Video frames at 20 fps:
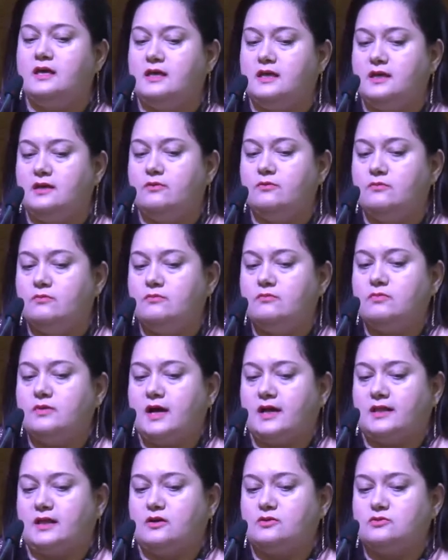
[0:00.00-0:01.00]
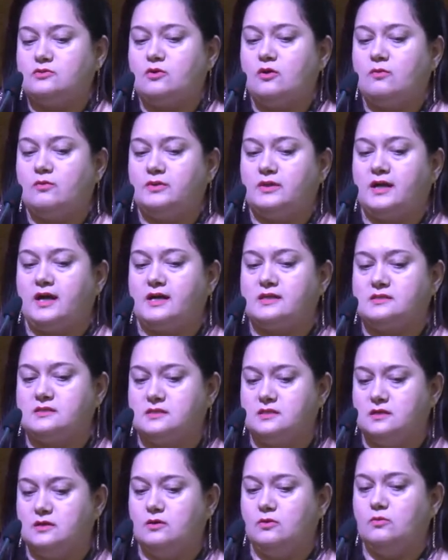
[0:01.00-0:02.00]
e um canal de
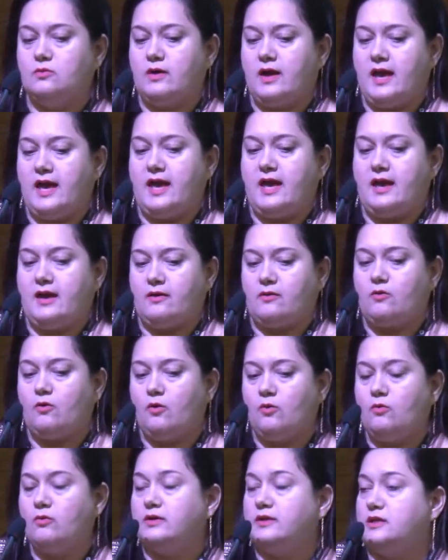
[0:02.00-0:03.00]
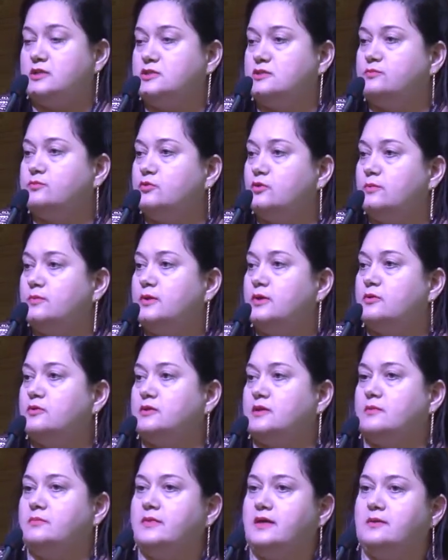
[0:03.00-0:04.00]
comunicação é, com um grande
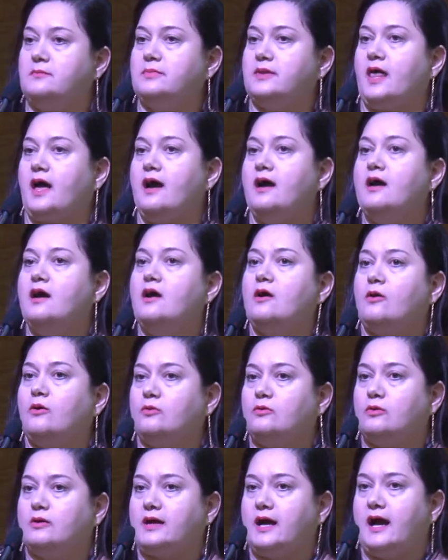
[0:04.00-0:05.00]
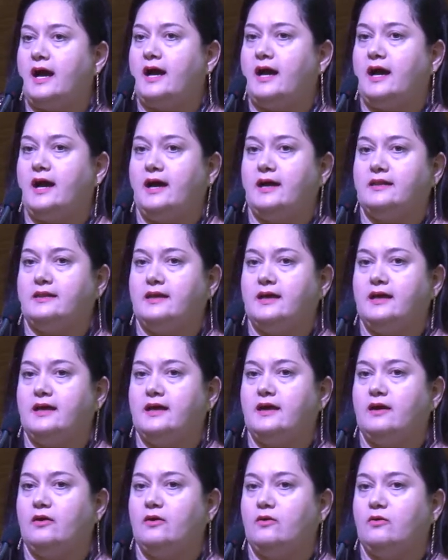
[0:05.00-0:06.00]
público também para colocar
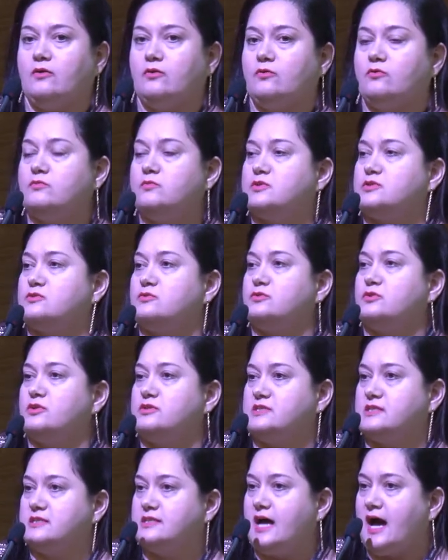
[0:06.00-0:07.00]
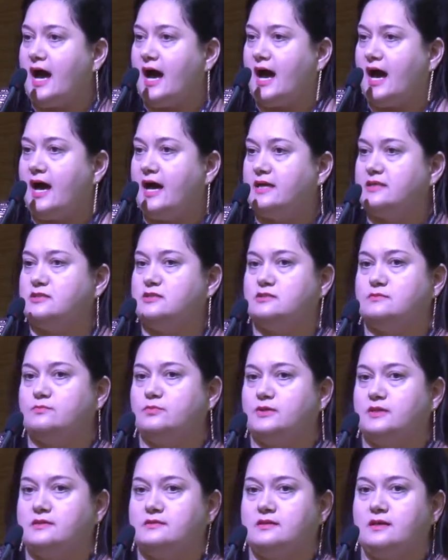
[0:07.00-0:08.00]
né, algumas curiosidades,
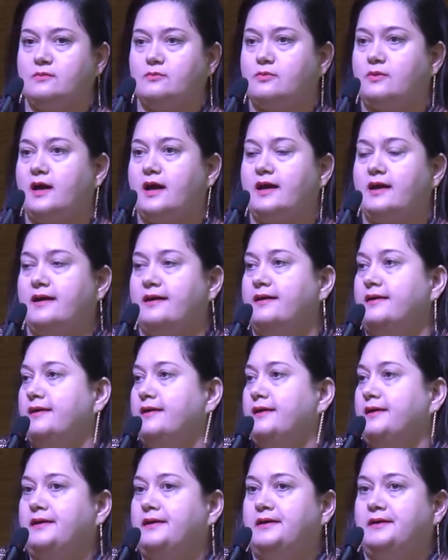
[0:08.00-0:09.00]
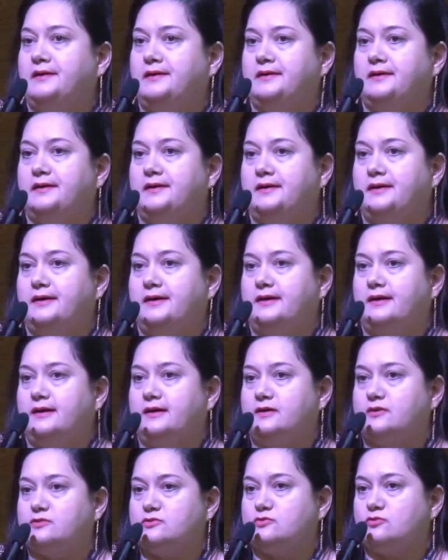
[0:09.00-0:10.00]
por exemplo, ah,
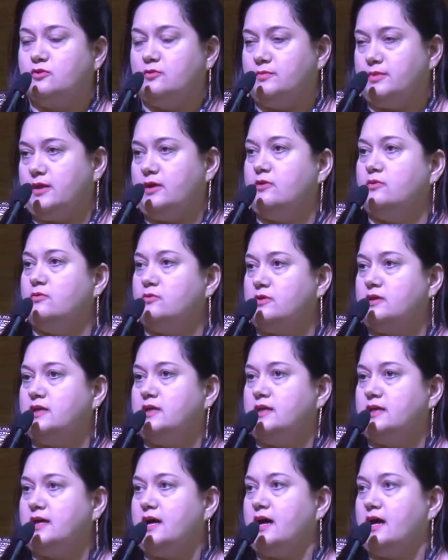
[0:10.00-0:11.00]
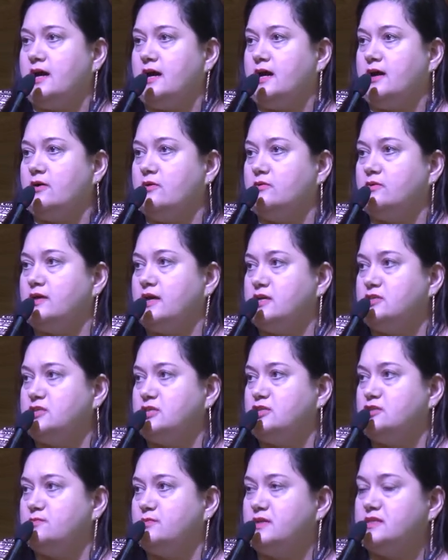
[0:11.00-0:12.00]
ah sobre o que, ah, o que a
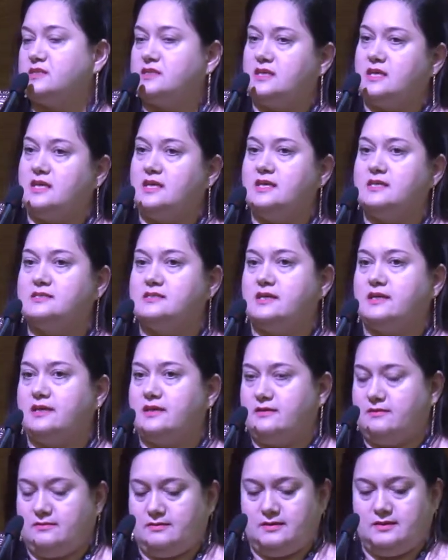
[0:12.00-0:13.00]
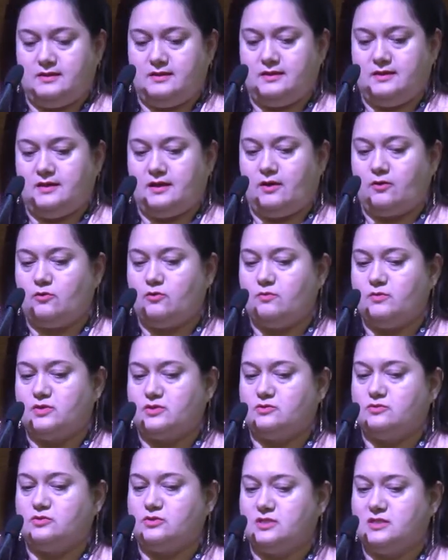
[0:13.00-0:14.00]
gente pesquisa e, e,
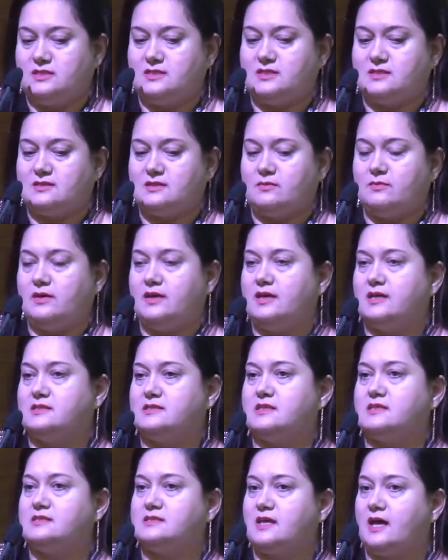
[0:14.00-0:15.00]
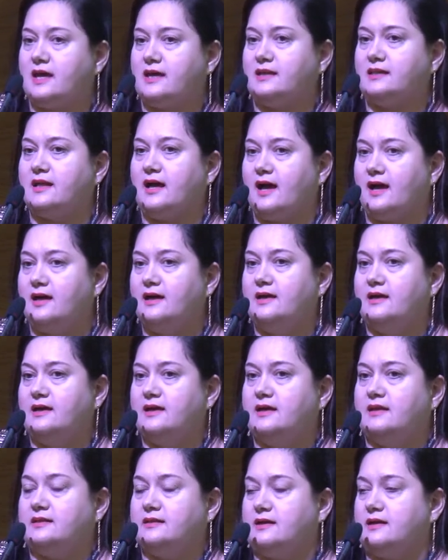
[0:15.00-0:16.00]
algumas notícias também que às vezes saem na,
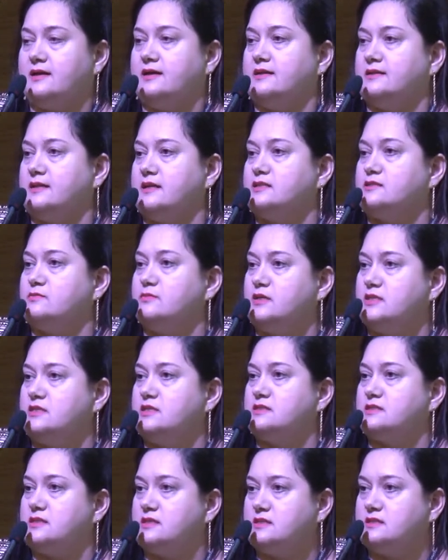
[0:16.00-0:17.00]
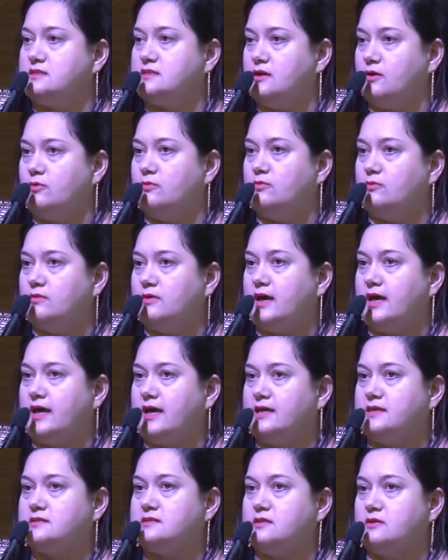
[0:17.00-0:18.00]
na, nas mídias que são,
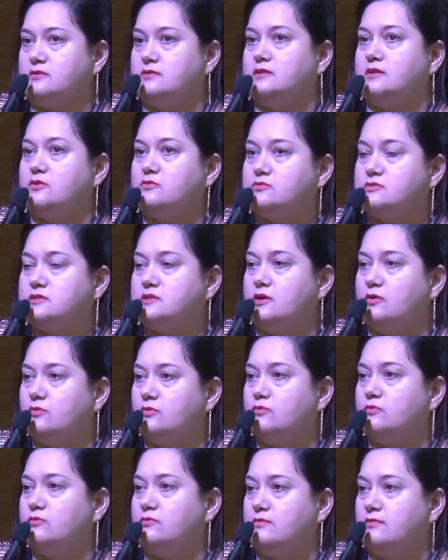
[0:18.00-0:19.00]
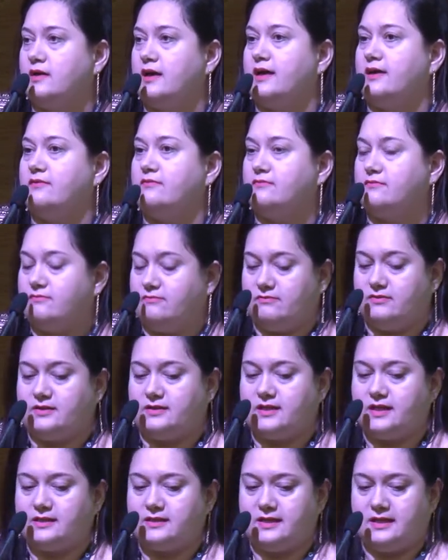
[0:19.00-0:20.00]
é, são não são é,
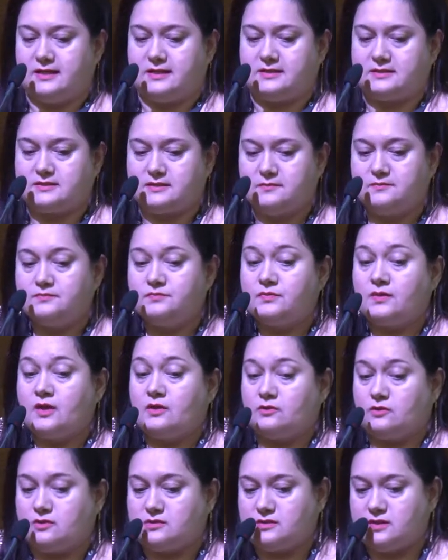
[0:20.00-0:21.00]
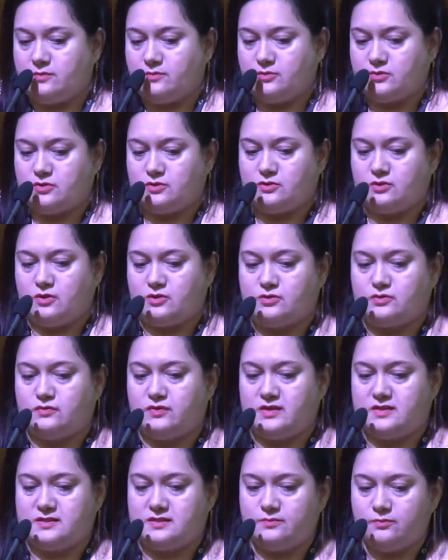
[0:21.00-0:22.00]
verdadeiras. Nós temos o
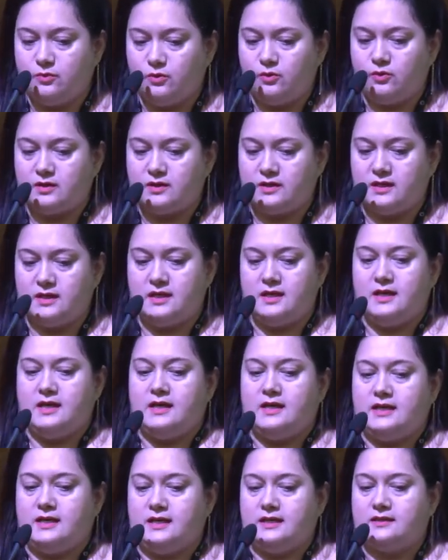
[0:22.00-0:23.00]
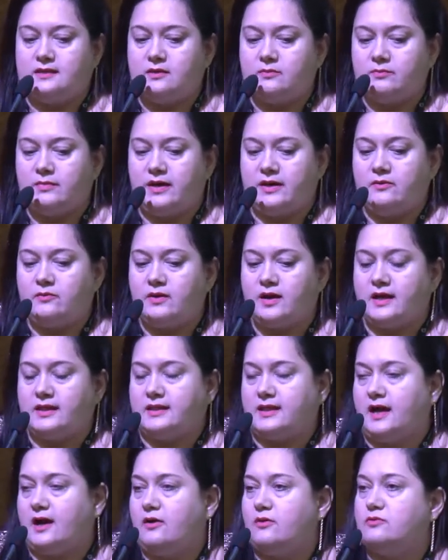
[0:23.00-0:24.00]
nosso Facebook e também um
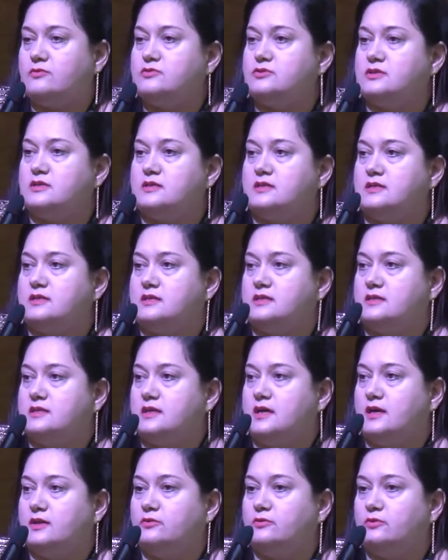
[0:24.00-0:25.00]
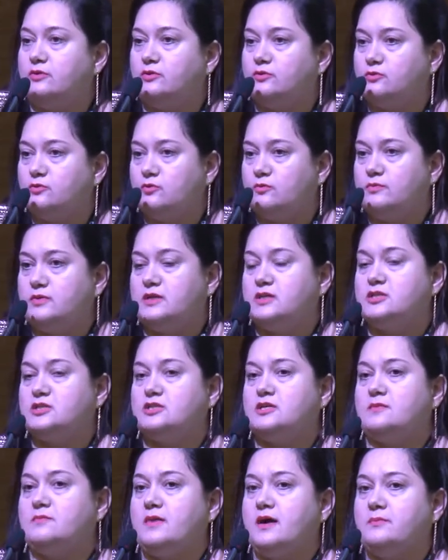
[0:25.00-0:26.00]
canal de, é, no YouTube que
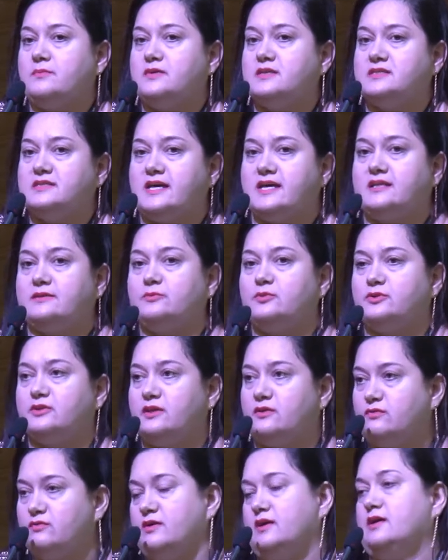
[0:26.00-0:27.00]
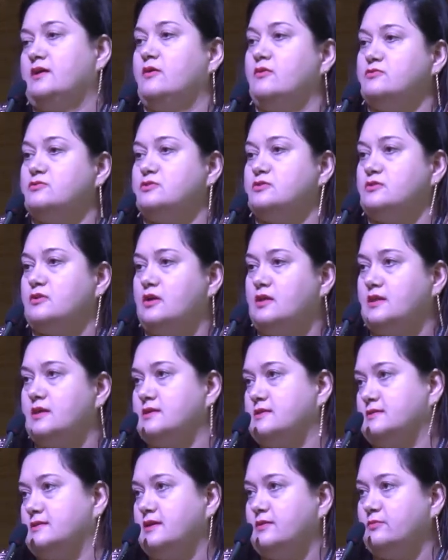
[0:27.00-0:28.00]
chama B Cérebro TV, onde
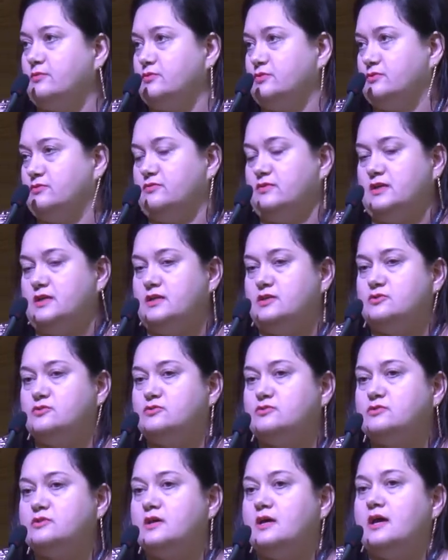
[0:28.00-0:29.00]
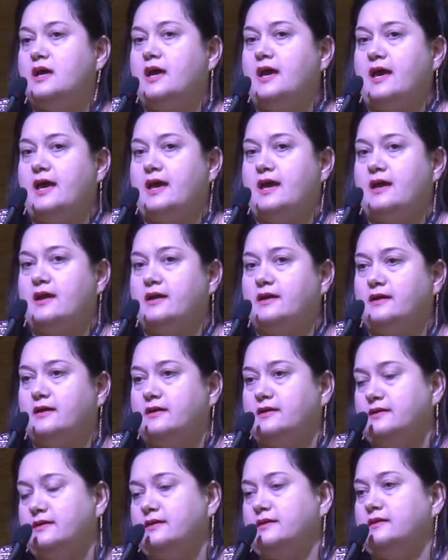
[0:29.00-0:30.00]
nós temos vídeos, é,
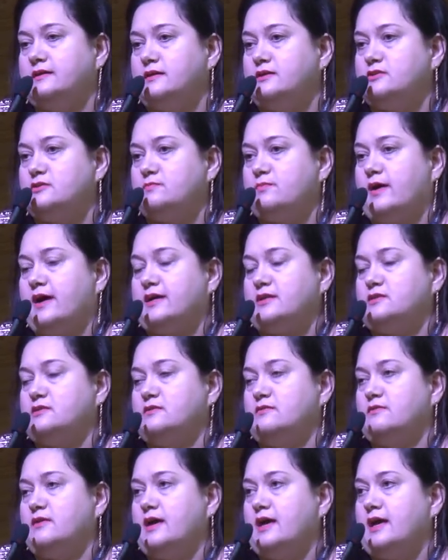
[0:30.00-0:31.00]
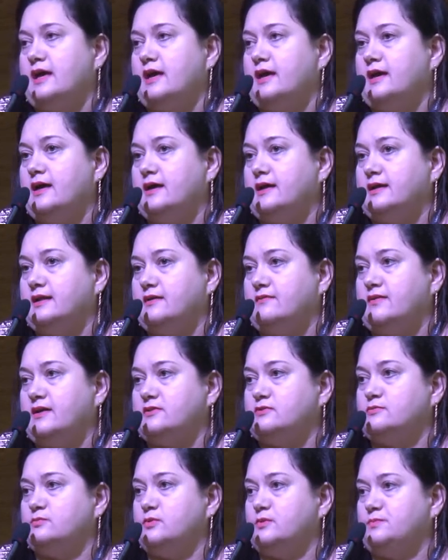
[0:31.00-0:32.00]
em grande parte é,
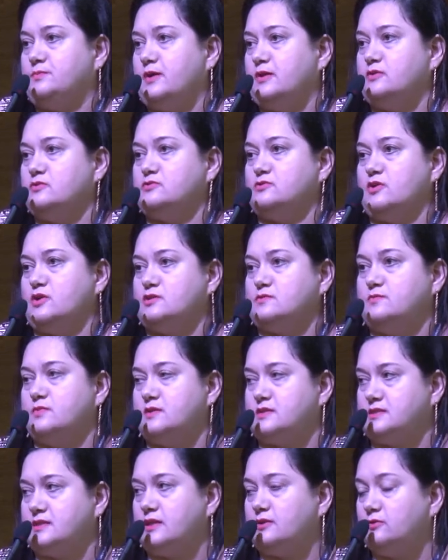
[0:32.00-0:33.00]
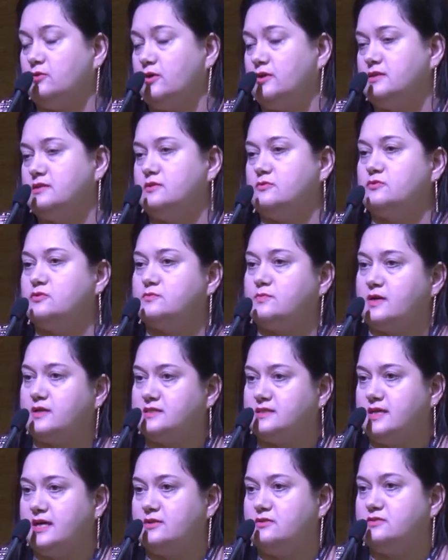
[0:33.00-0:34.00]
gravados por, pelos nossos pesquisadores, alguns
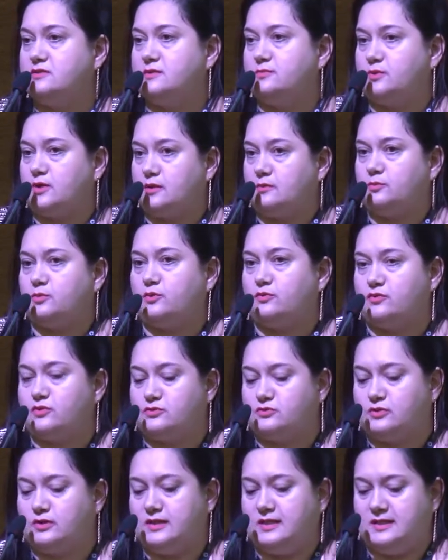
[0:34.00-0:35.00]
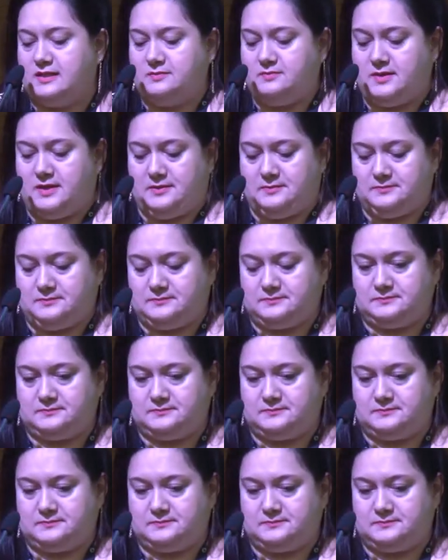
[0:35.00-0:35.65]
parceiros e pelo professor Lilimin.